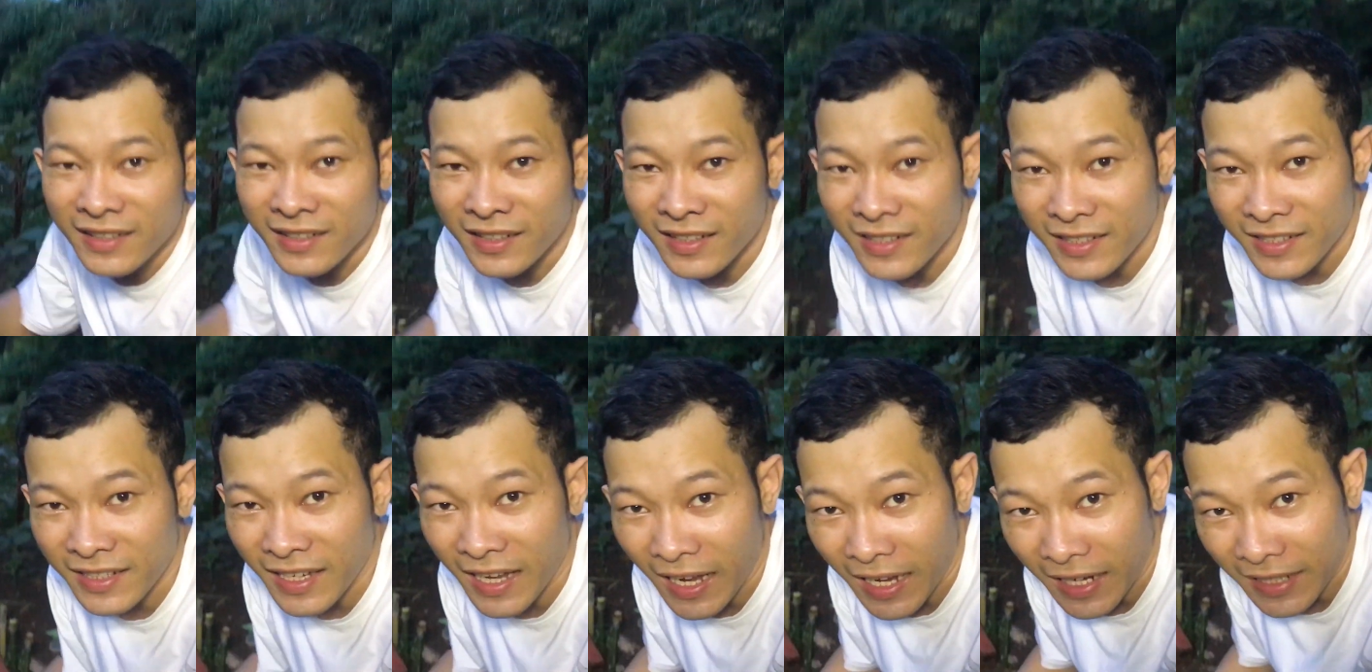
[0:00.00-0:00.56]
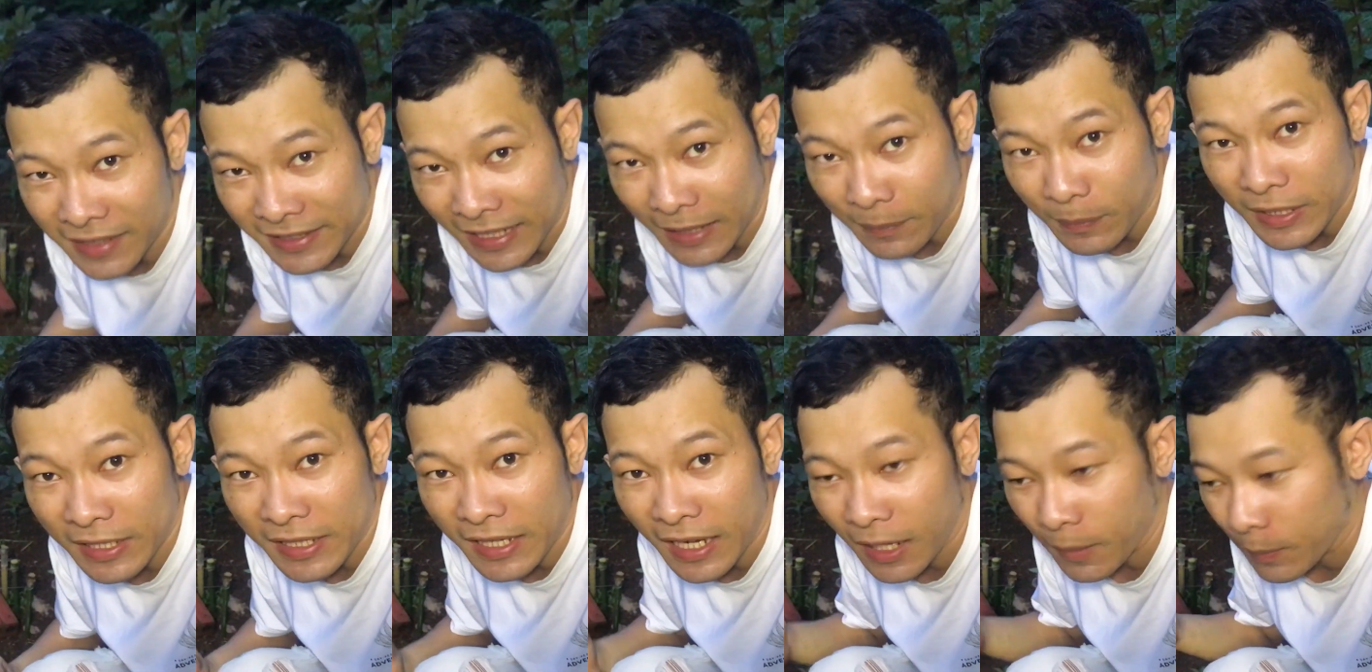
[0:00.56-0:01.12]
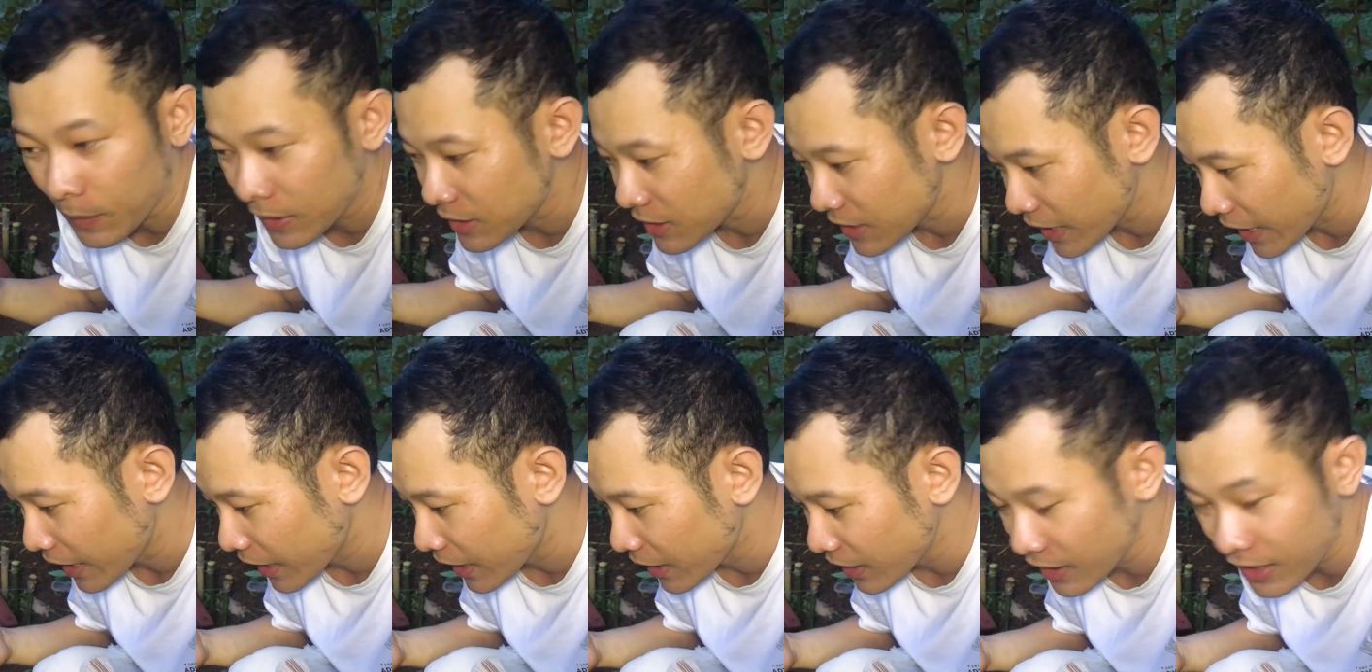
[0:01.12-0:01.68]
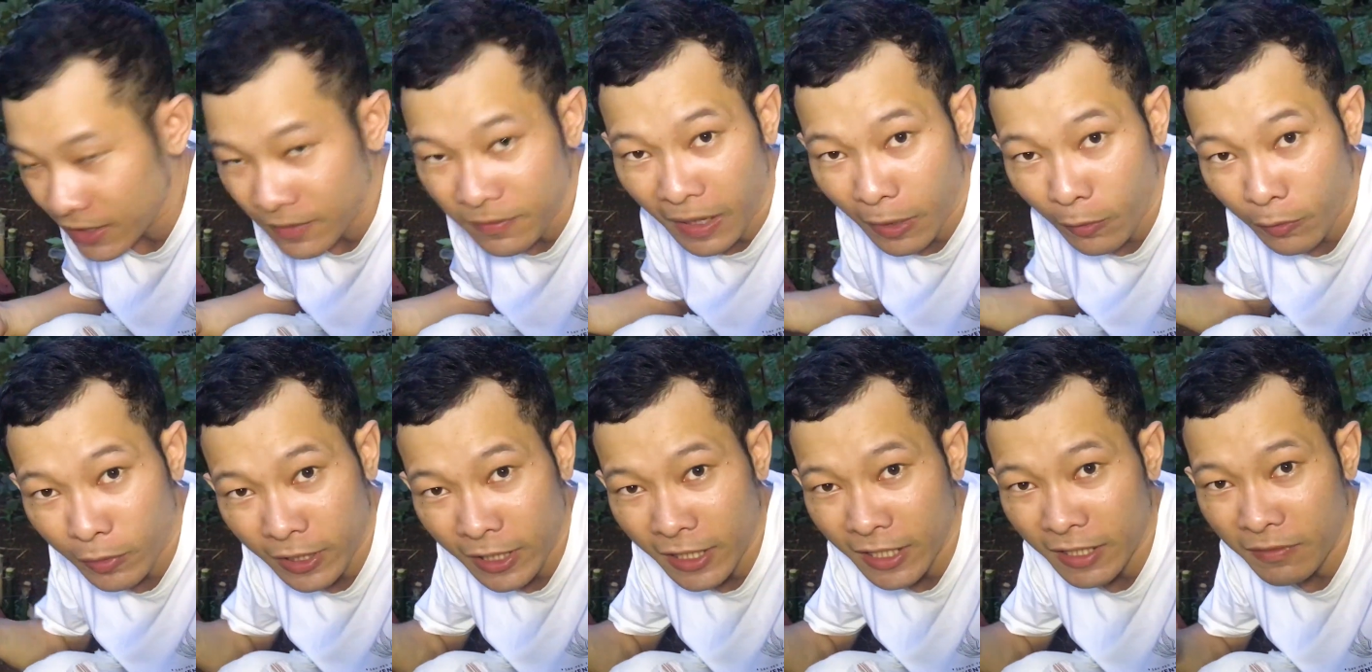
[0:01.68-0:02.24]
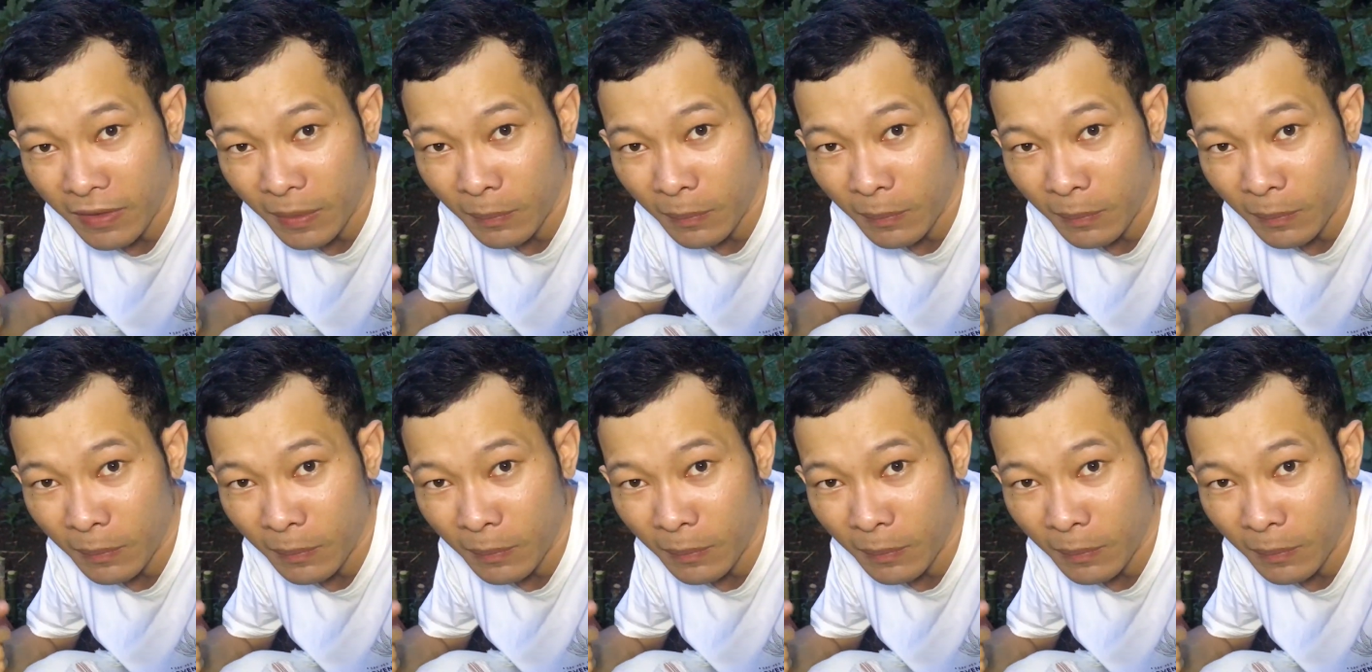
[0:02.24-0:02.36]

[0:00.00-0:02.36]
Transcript: Thì chắc bây giờ mình sẽ đi vào kia